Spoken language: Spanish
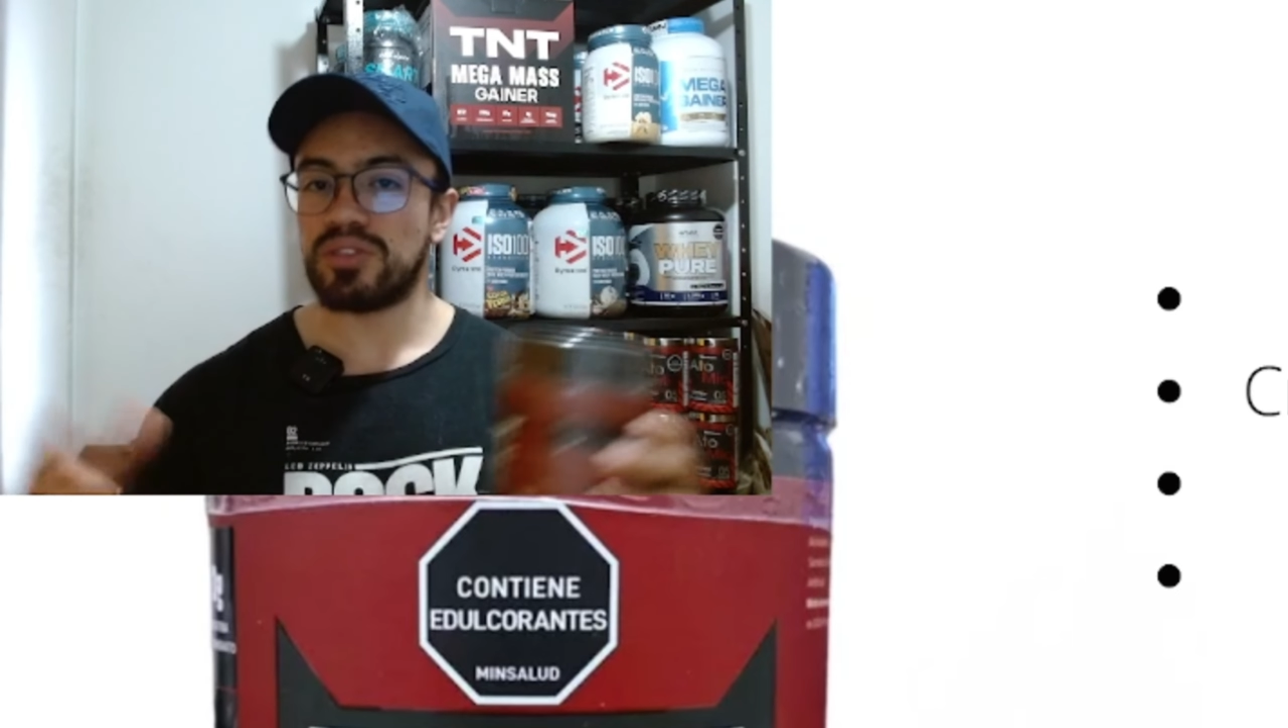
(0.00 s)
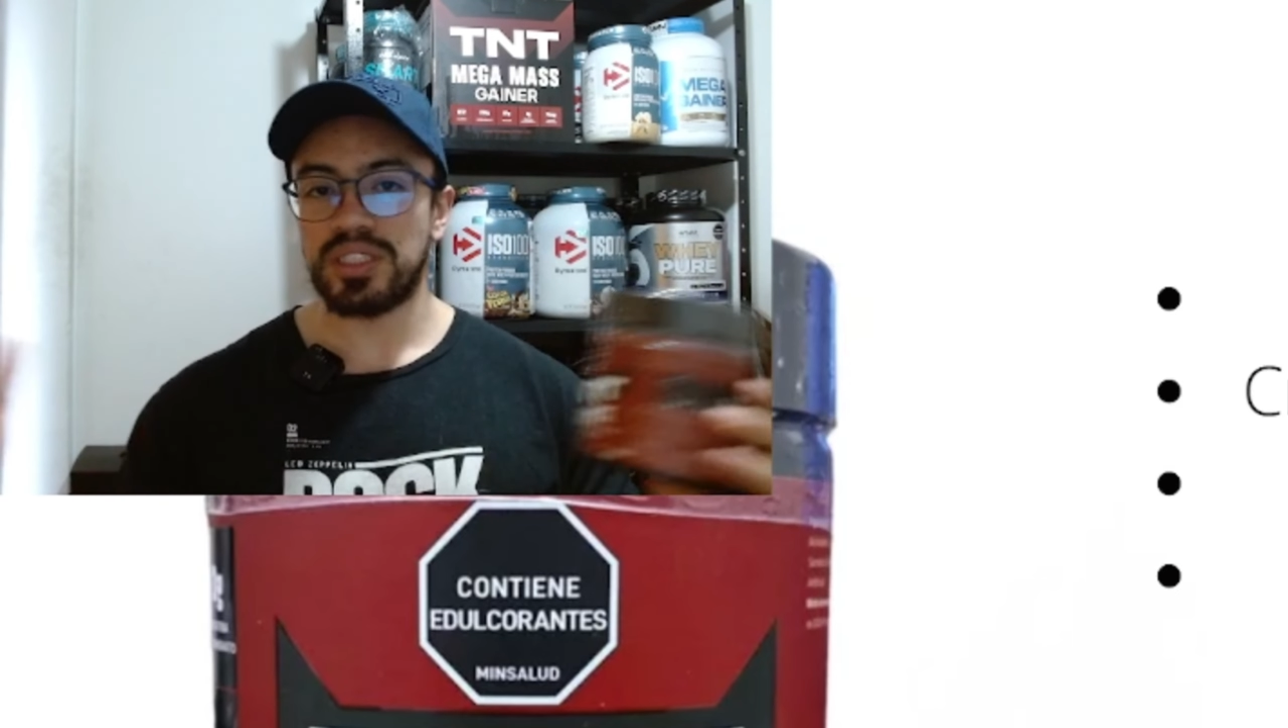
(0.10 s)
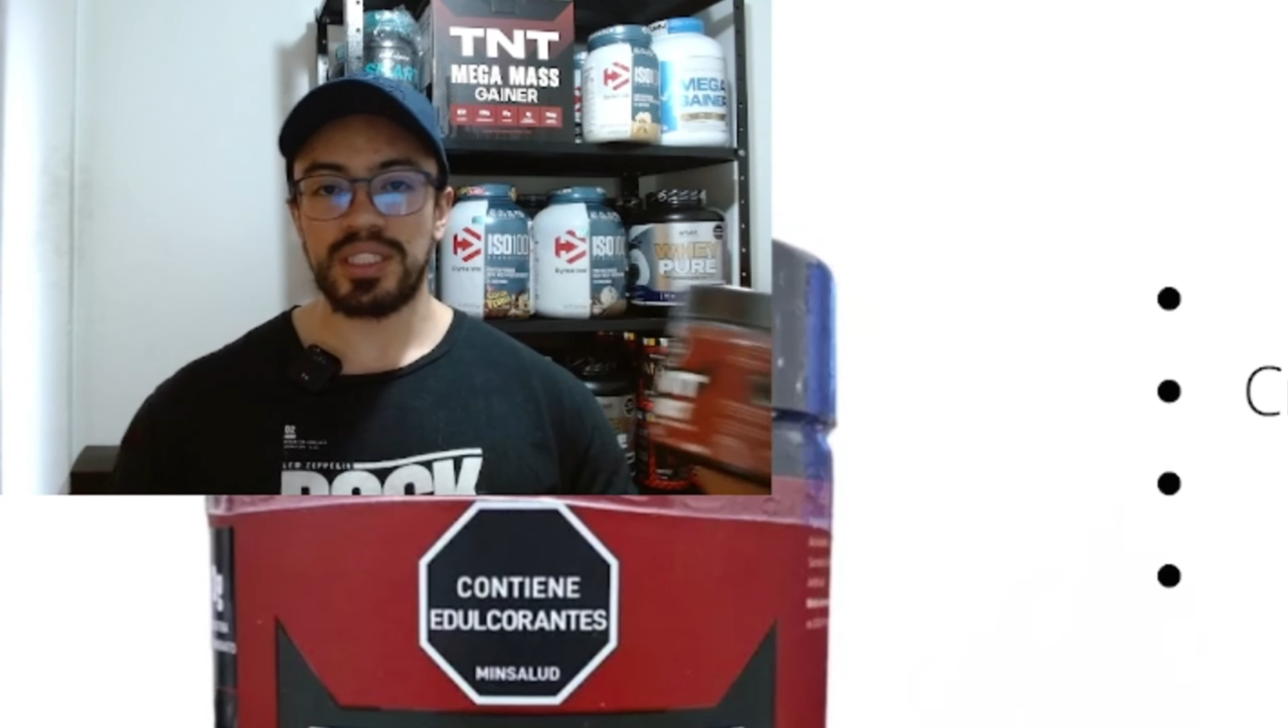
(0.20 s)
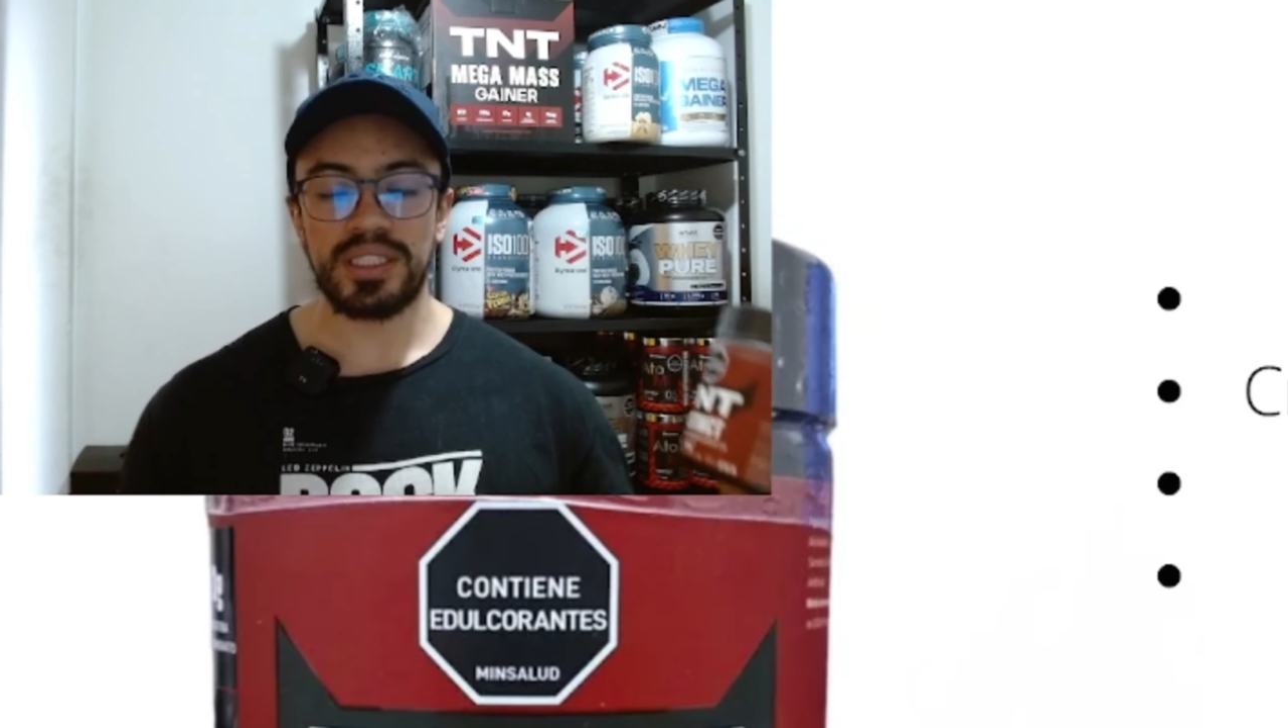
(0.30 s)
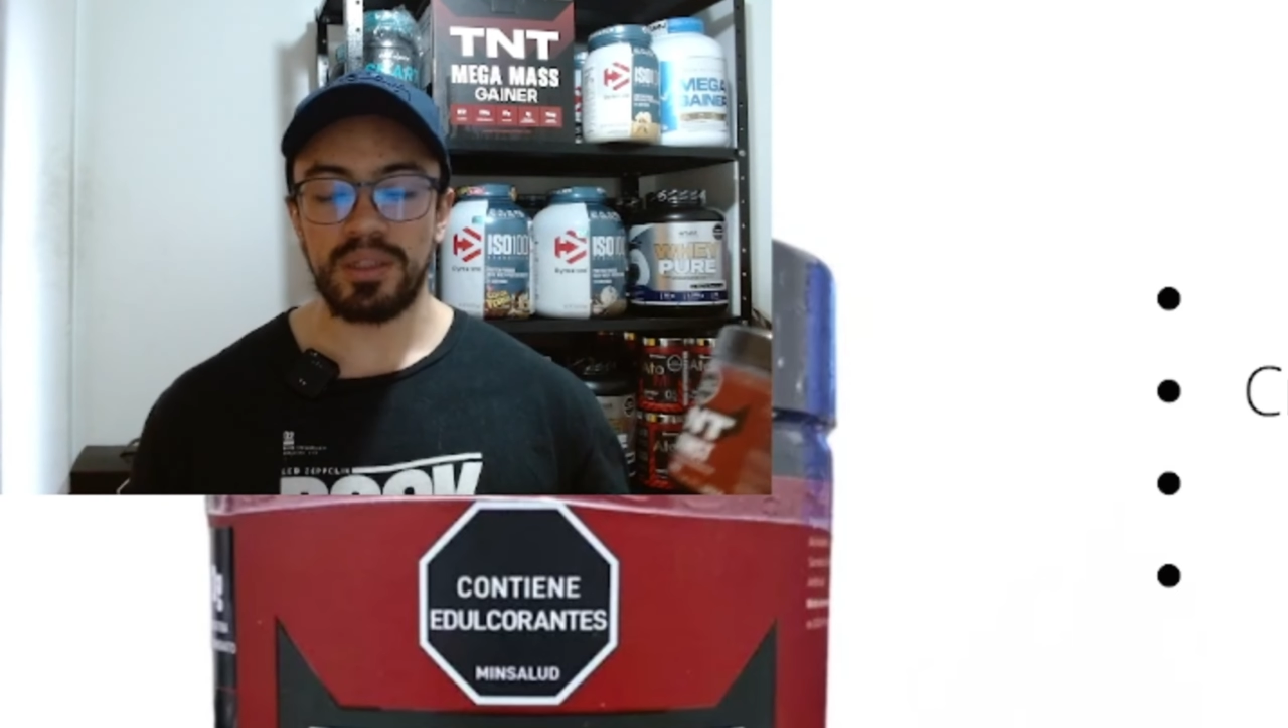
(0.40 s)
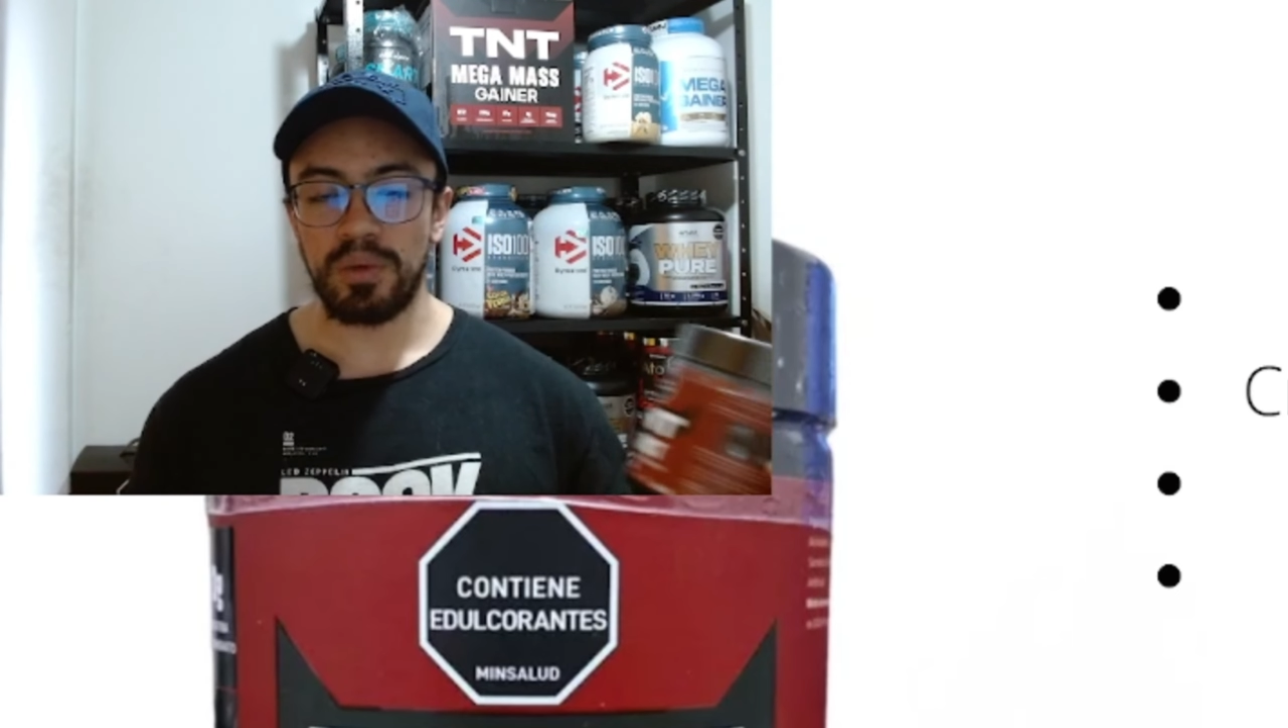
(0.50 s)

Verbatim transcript: si estás en